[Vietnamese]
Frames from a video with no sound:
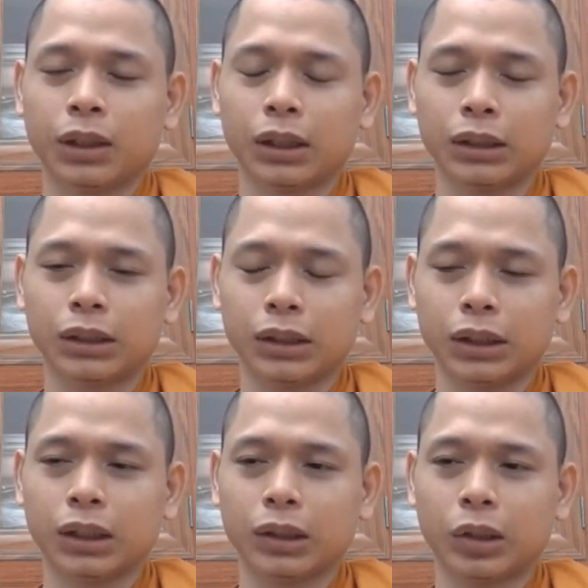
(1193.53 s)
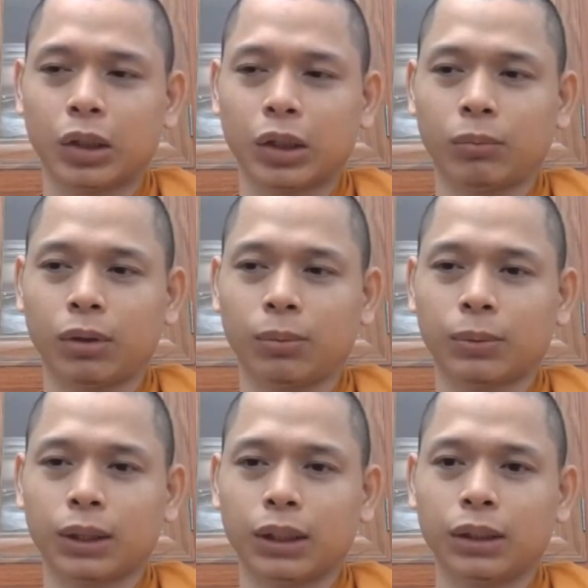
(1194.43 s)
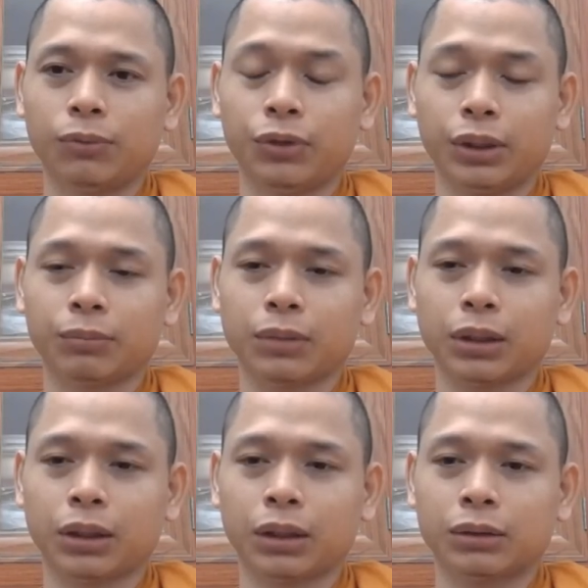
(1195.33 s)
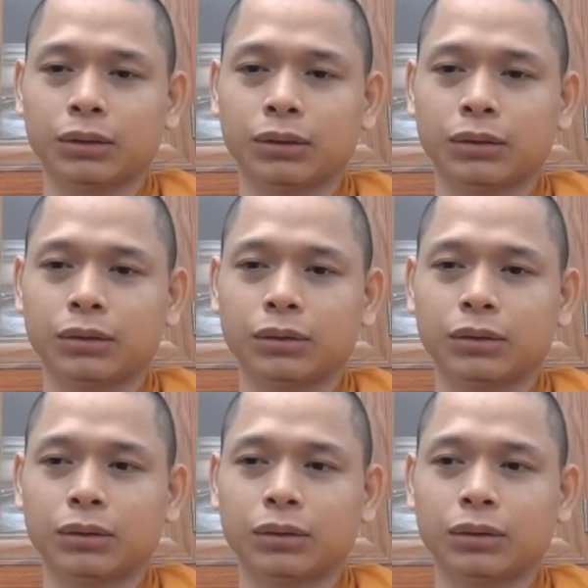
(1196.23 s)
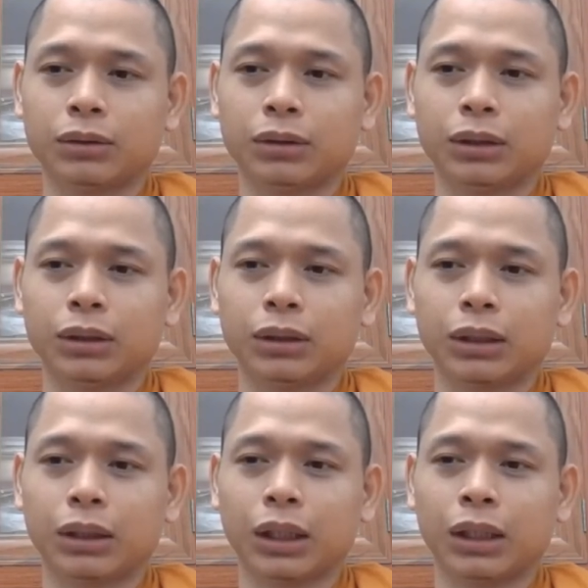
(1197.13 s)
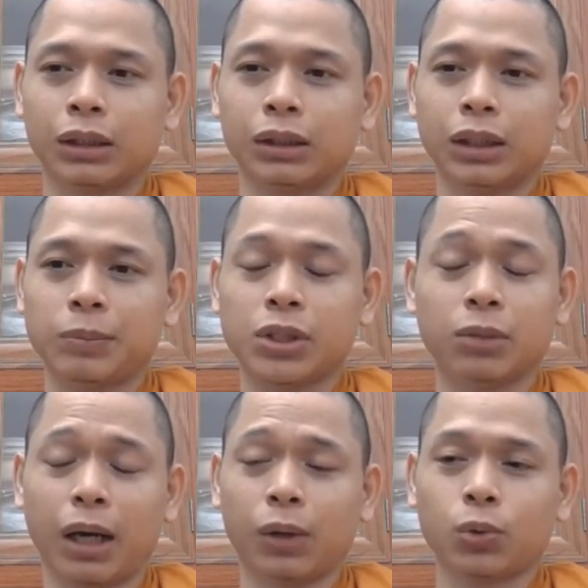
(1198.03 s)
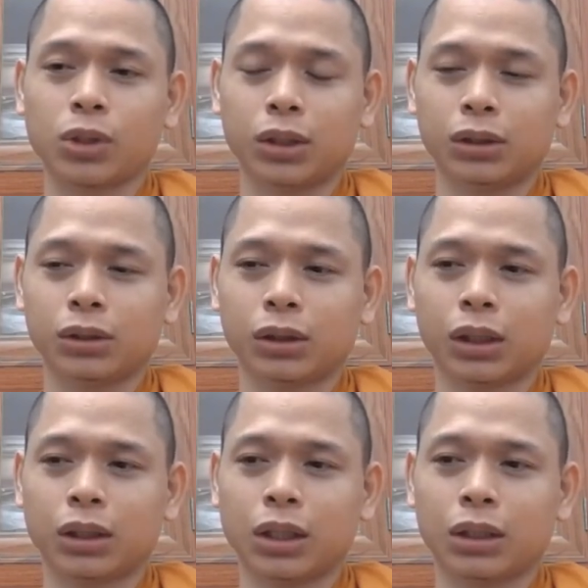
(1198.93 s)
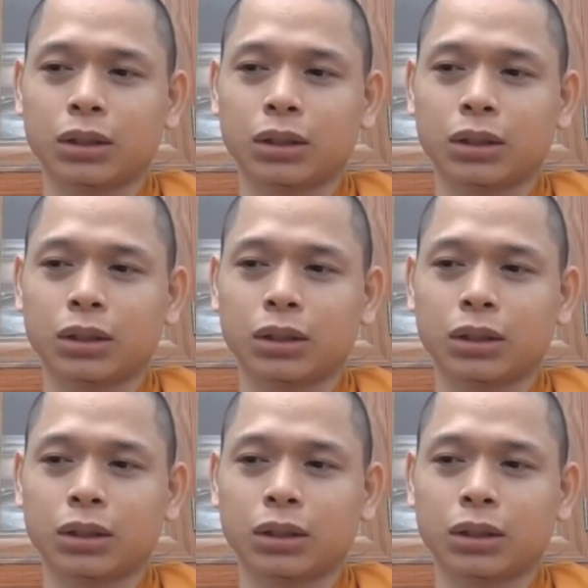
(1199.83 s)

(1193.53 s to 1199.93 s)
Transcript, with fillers: hơn nữa còn một cái việc mà cái này là kinh nghiệm xương máu của sư cho nên là